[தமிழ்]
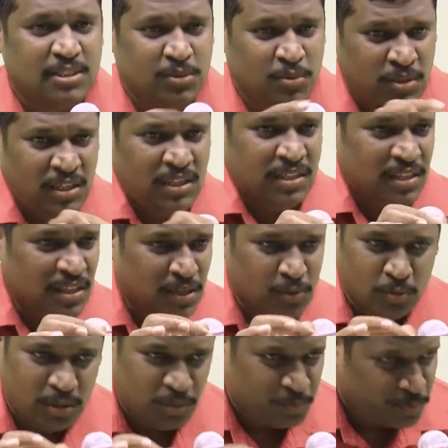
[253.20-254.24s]
சூரிய
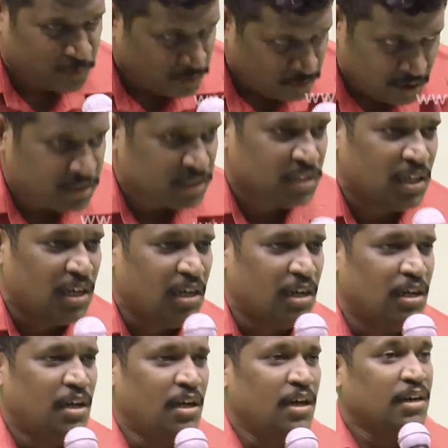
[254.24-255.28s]
கதிர்கள் உள்ளே பூந்துருச்சுன்னா
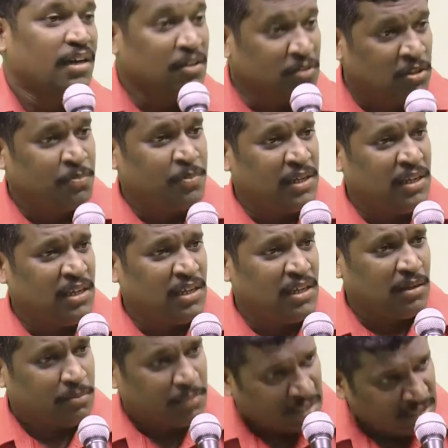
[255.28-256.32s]
கருப்பை
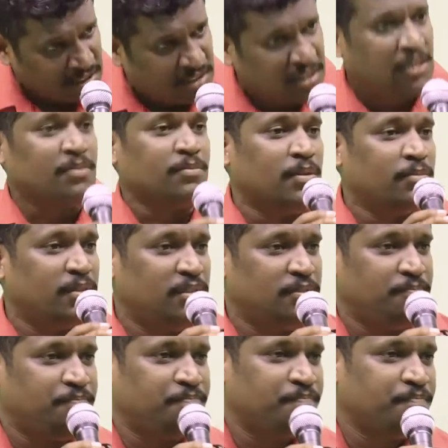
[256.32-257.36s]
பாதிச்சுட்டே இருக்குமாமா
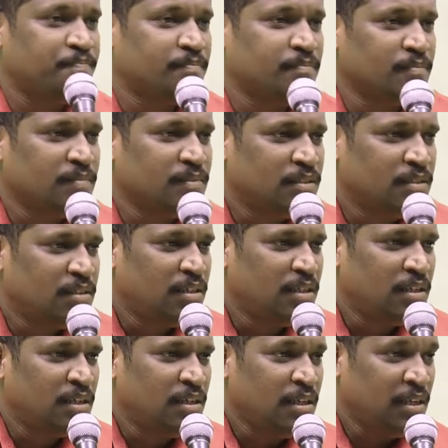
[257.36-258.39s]

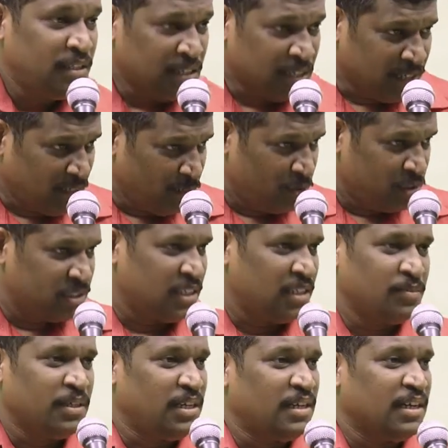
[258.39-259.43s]
இதை கண்டுபிடிச்சா
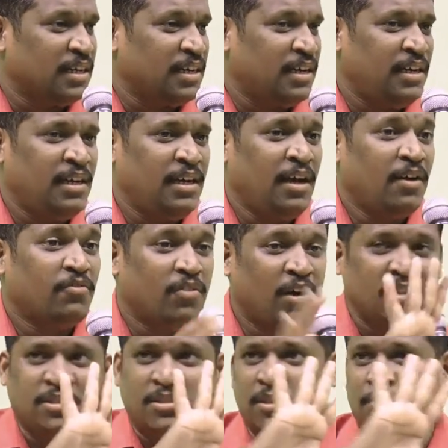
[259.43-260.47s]
என்ன பண்ணிட்டாங்க
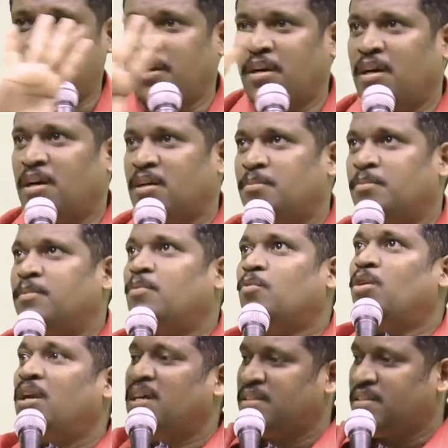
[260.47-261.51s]
வாஸ்து பிரகாரம்
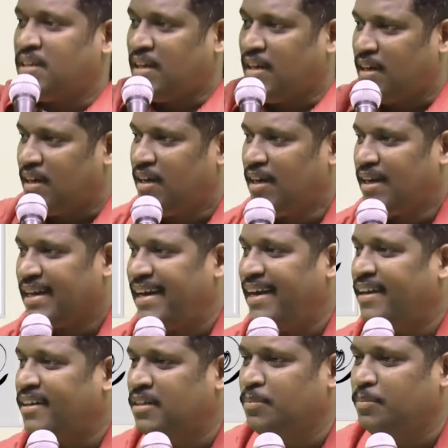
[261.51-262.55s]
உலகத்தில்
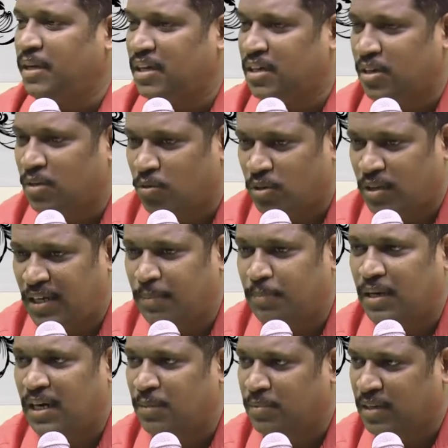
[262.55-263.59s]
கிழக்கு மேற்கு நோக்கி
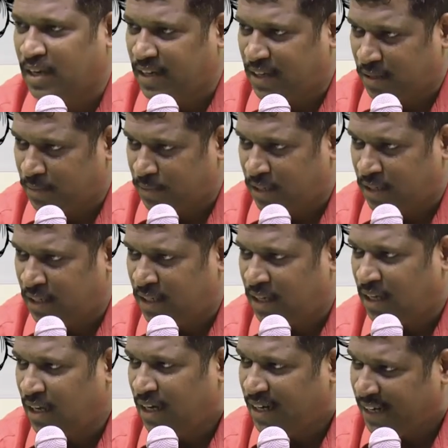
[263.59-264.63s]
மலம் கழிக்கிற மாதிரி
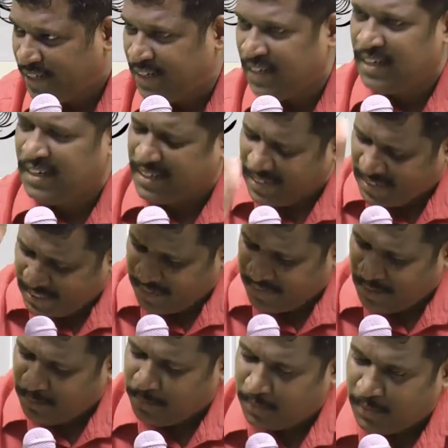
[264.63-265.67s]
லெட்டின்
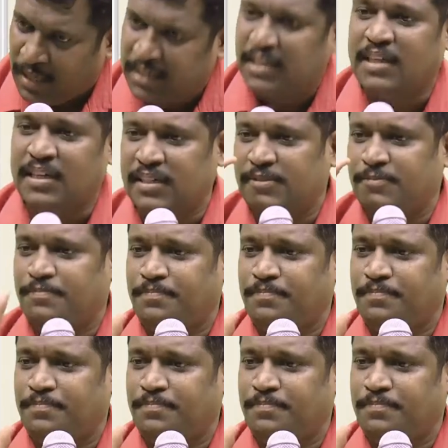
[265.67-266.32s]
கட்டவே மாட்டாங்க